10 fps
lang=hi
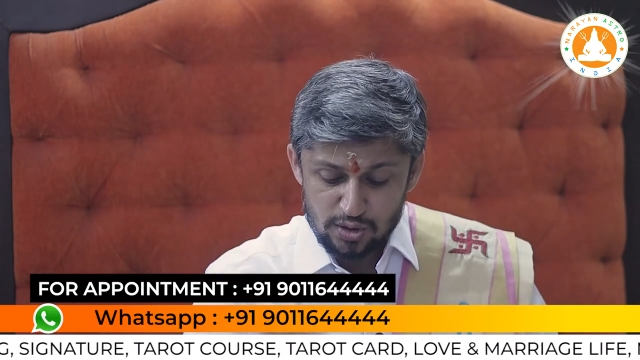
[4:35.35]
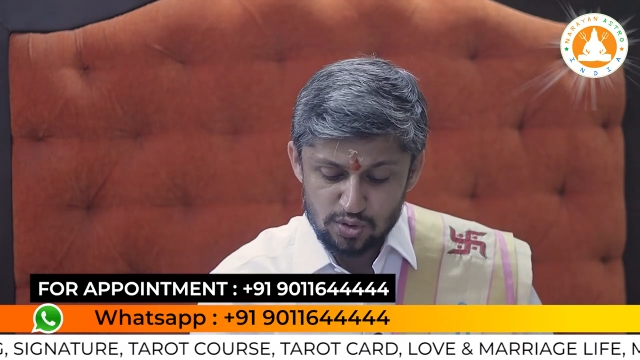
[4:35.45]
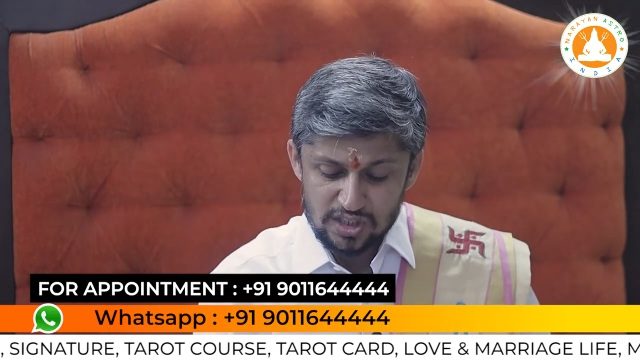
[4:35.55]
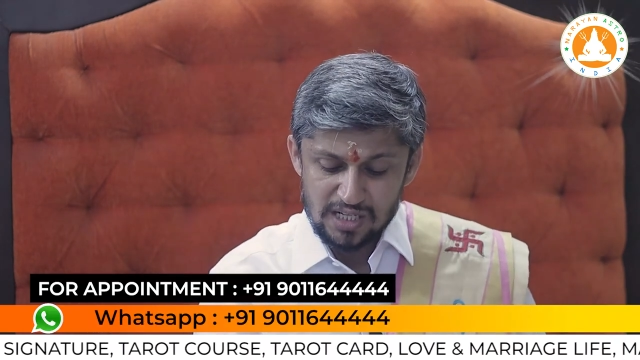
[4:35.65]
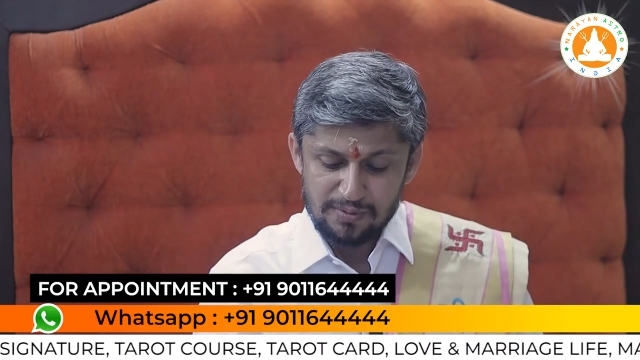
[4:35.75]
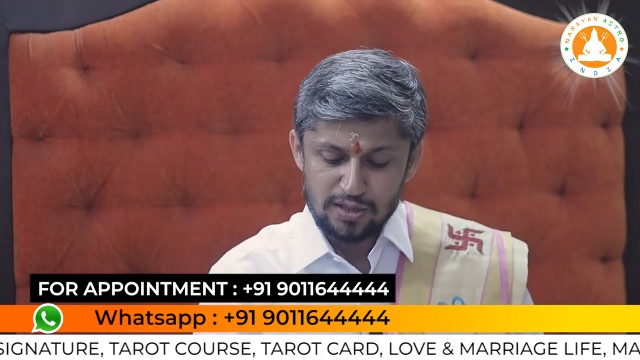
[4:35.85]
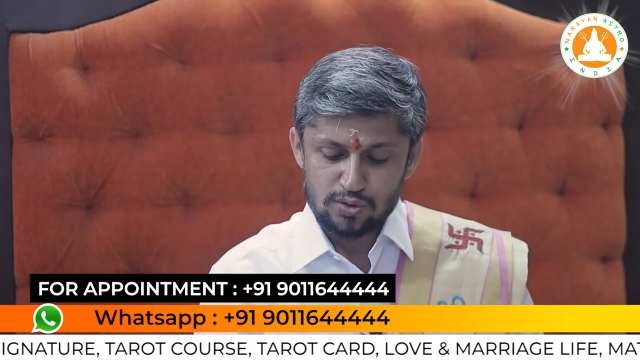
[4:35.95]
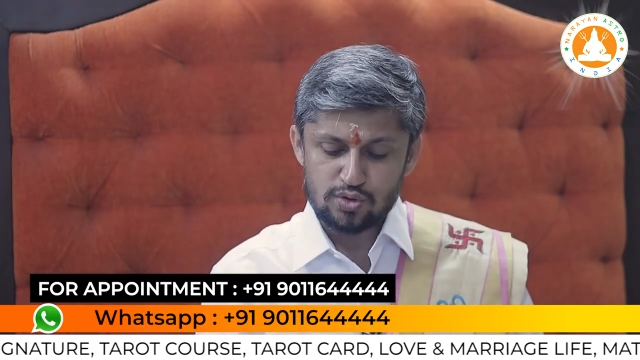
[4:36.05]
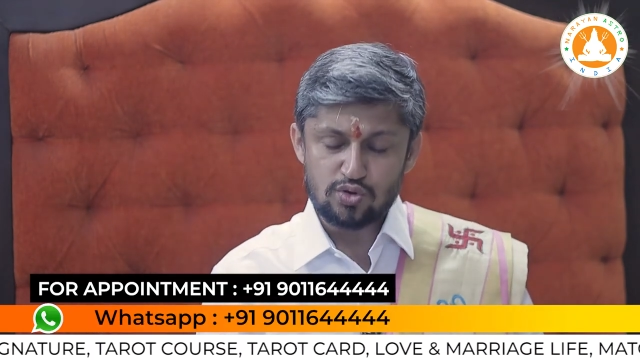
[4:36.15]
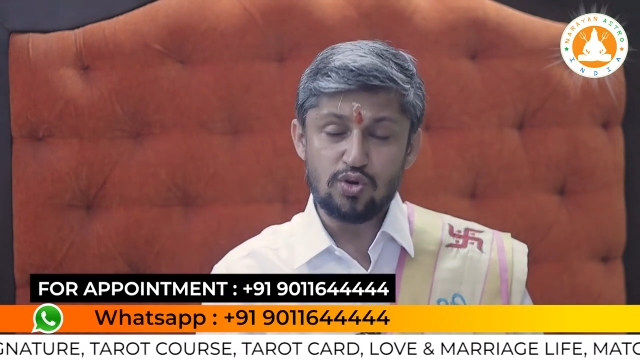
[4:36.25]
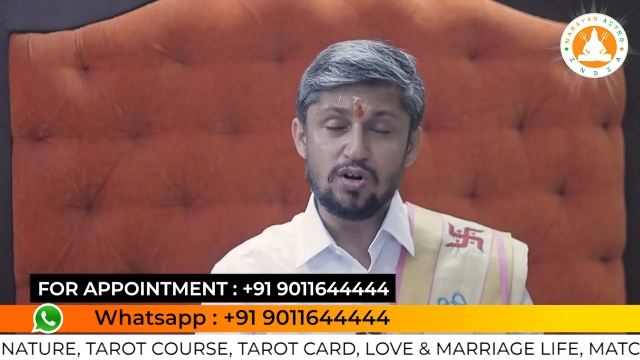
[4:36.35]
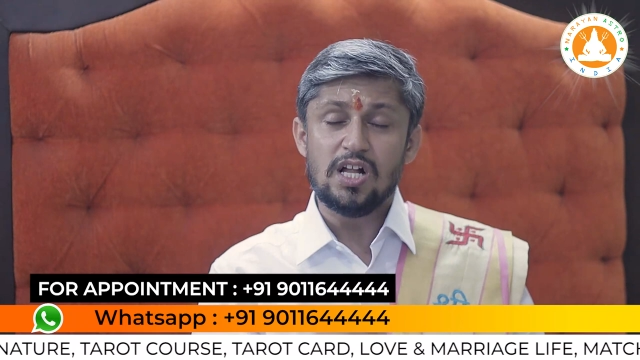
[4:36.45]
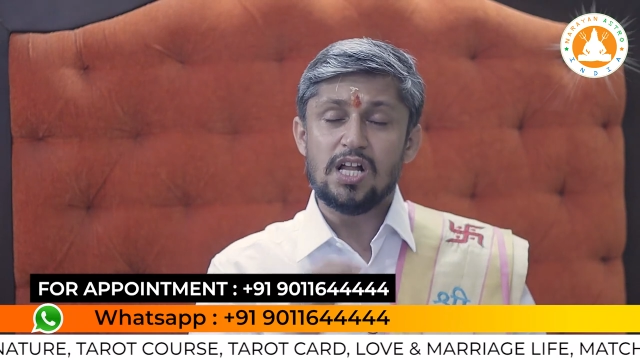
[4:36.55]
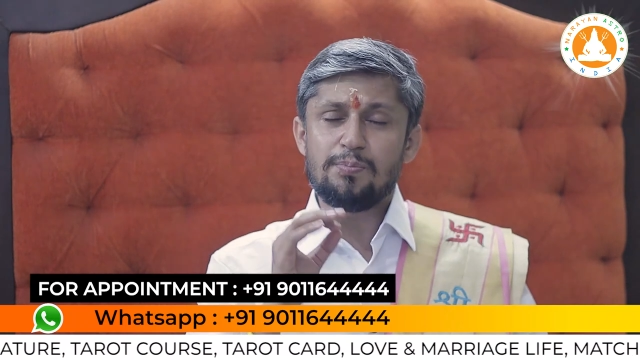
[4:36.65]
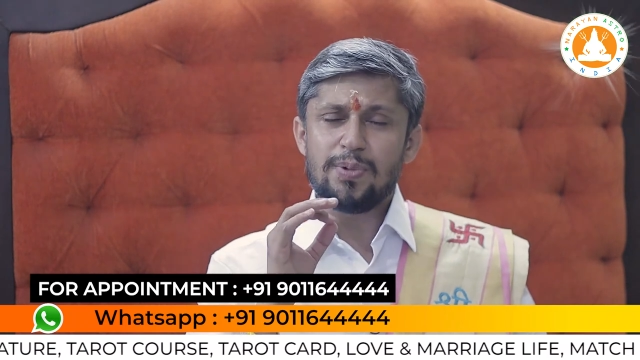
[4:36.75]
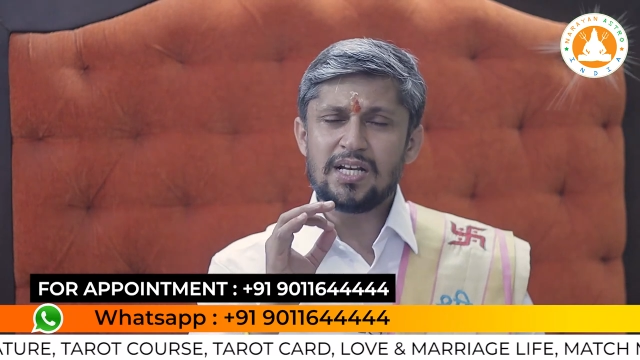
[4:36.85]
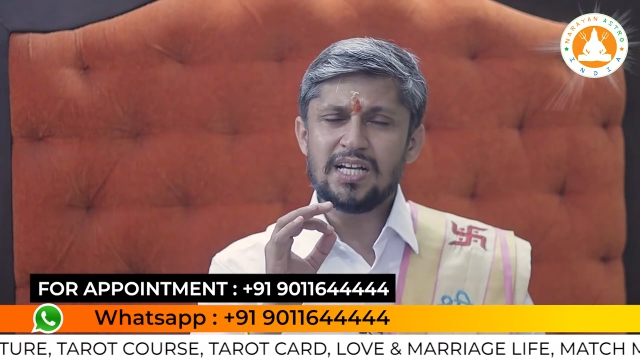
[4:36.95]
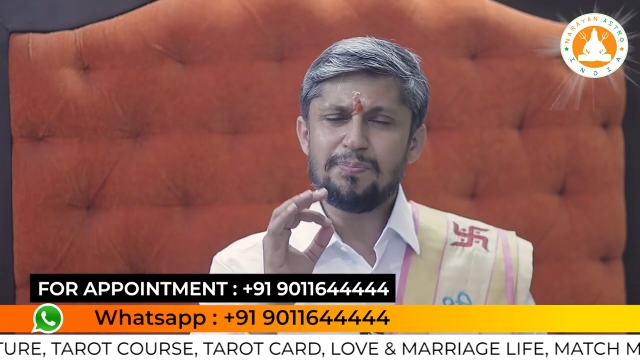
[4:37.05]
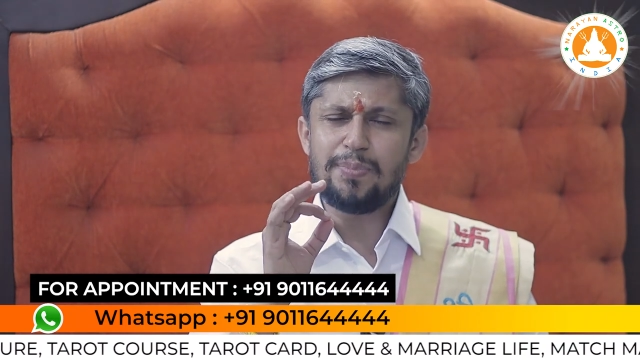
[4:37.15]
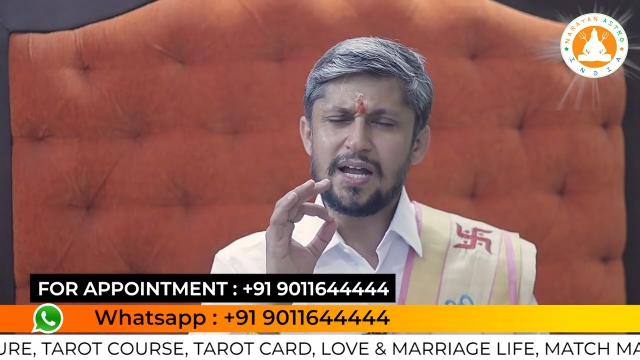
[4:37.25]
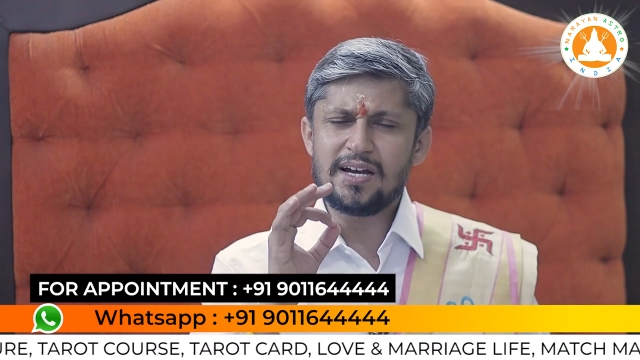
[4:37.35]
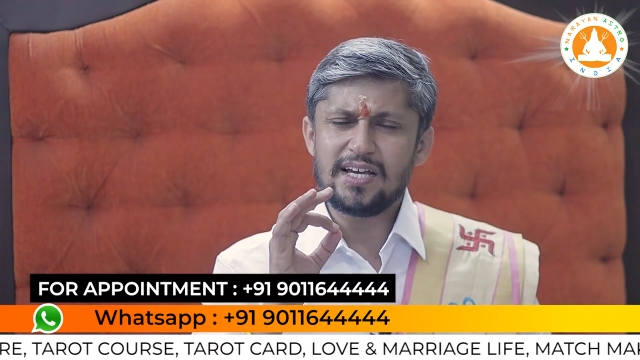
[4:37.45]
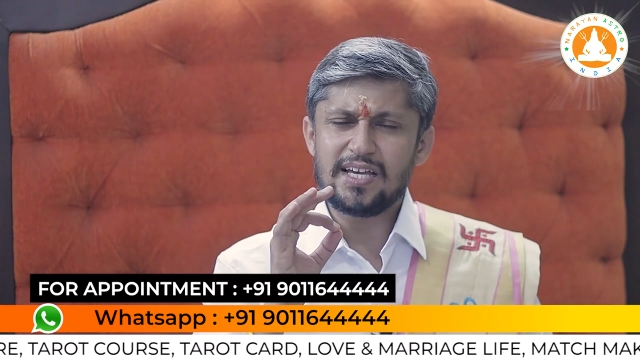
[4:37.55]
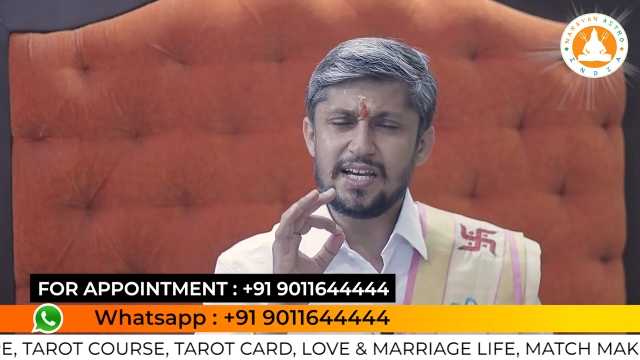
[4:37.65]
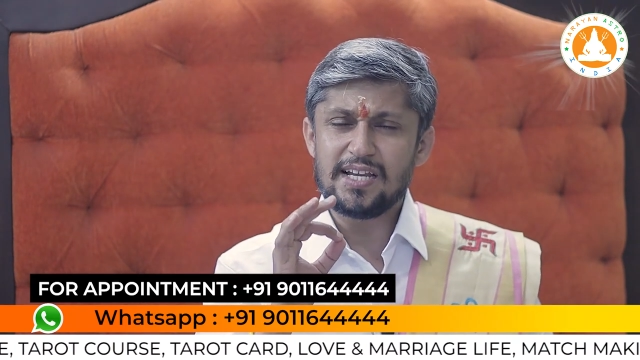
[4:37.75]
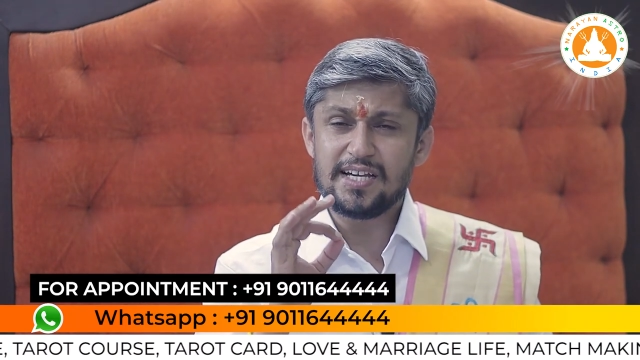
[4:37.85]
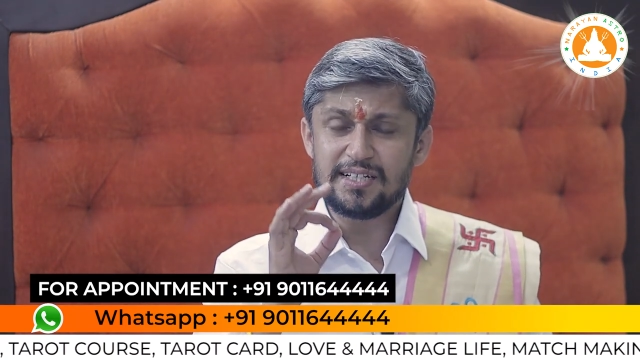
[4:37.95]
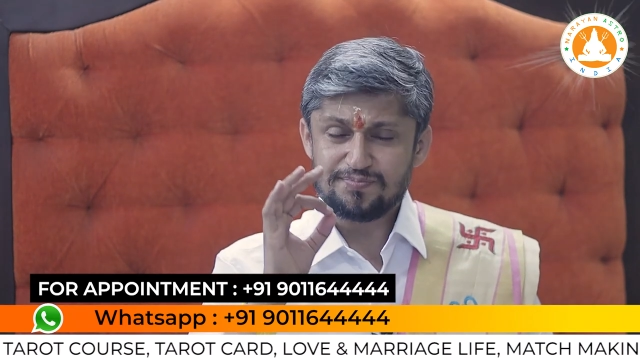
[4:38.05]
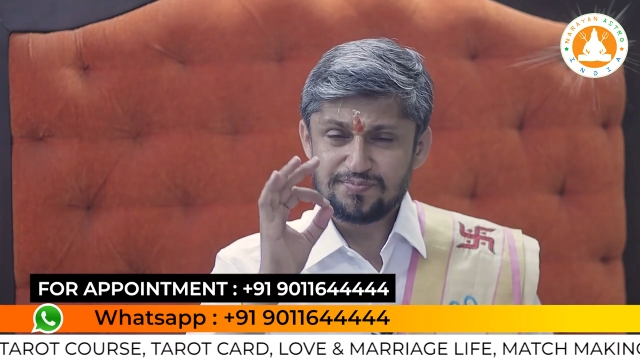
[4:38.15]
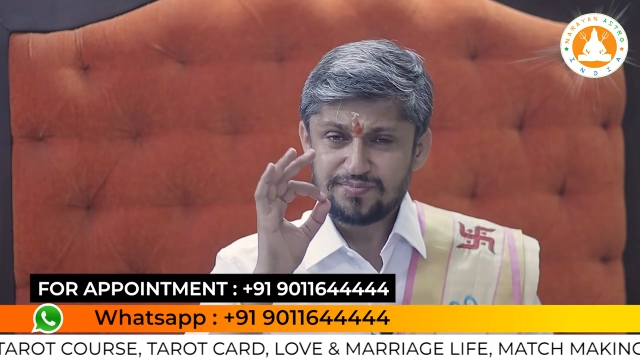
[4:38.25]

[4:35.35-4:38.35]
दूसरी बात दोस्तों पन्ना पहनने के लिए